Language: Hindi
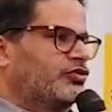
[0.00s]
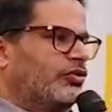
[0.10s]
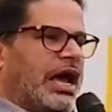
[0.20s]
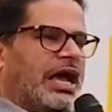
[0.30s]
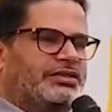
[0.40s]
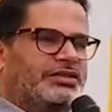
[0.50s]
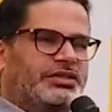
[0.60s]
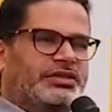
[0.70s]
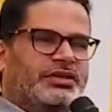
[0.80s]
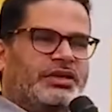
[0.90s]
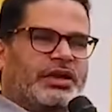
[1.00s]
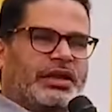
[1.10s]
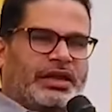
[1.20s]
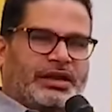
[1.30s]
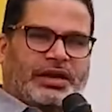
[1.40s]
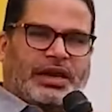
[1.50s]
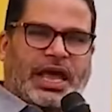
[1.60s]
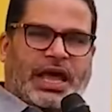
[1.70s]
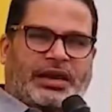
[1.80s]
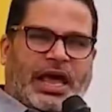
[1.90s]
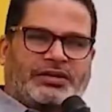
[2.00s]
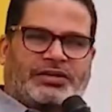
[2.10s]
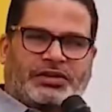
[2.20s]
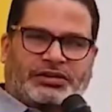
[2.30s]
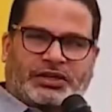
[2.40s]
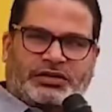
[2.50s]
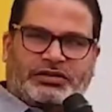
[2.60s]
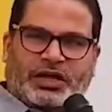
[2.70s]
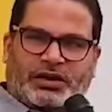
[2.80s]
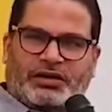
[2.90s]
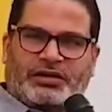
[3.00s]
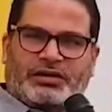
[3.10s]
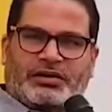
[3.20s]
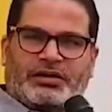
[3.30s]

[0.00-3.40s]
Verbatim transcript: ऐसा कहा जा रहा है कहा तो ये भी जा रहा है कि इसी से